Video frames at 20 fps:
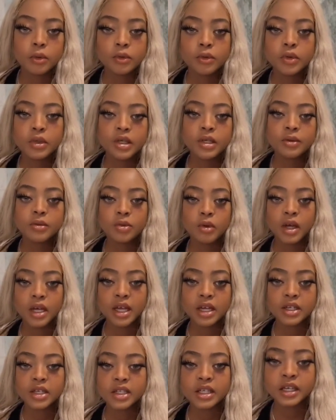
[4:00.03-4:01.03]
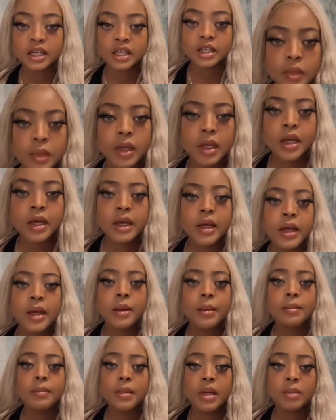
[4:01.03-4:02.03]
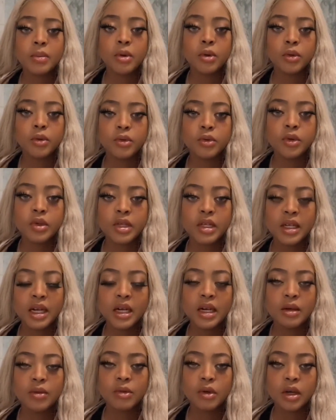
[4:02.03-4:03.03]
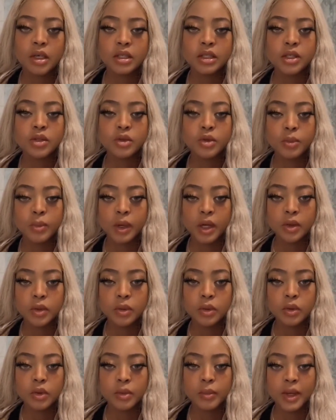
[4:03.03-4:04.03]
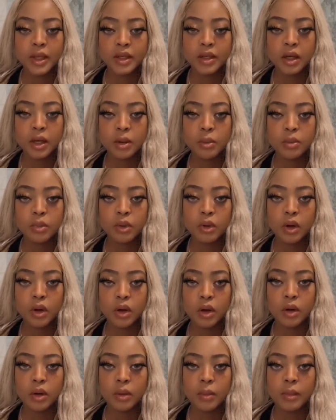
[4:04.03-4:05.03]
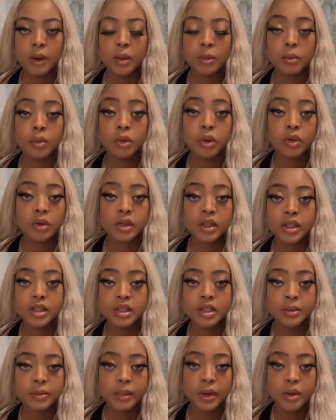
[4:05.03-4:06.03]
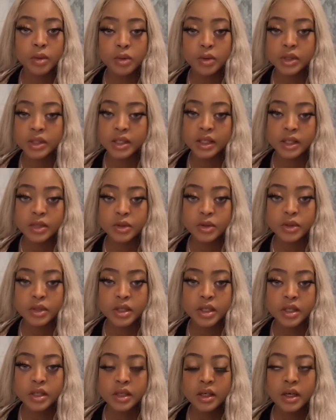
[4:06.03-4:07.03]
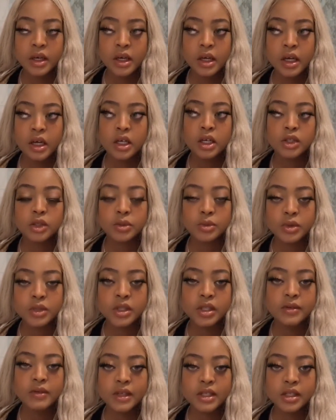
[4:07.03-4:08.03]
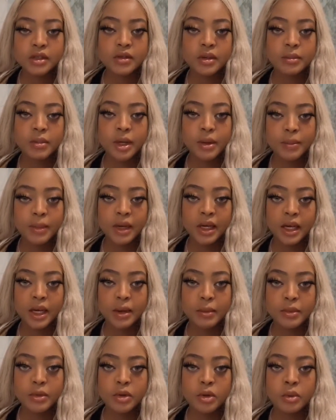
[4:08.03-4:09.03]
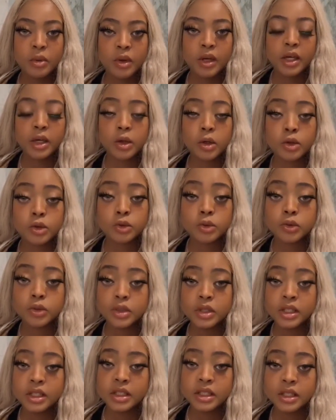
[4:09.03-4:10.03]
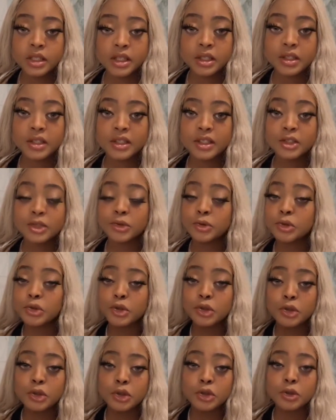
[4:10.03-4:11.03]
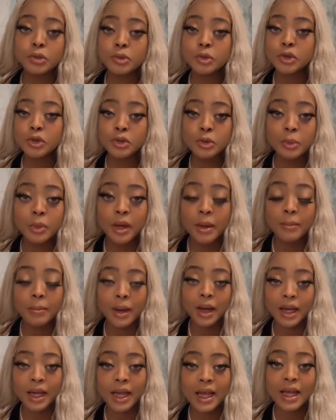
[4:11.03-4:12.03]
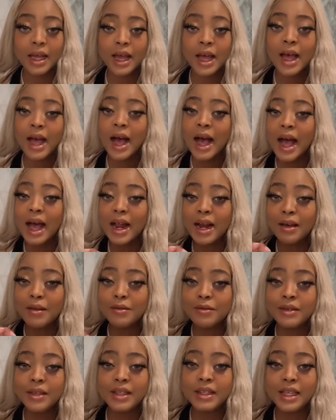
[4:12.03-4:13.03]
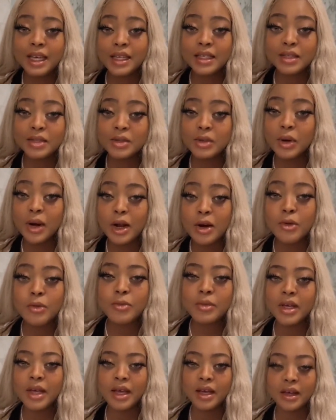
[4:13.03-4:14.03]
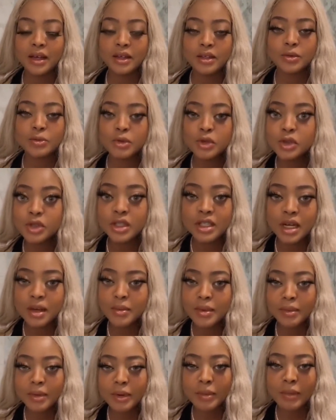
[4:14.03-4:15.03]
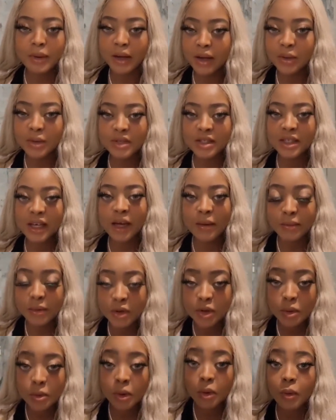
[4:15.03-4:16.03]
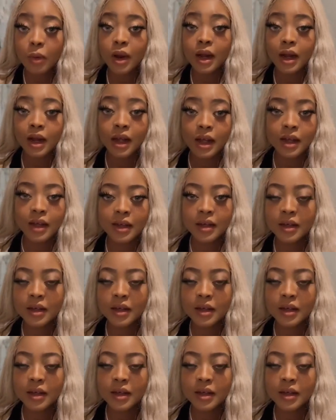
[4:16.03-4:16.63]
vu qu'il voyageait, mais bon, vu qu'il allait voyager super tôt le matin pour, euh, bah, pour rentrer, je sais pas, aux États-Unis, je me suis dit, vas-y, je vais me préparer rapidement. Et quand je vous dis, je vous jure, je me suis préparée à la vitesse de la lumière. Je me suis jamais préparée aussi rapidement, voilà.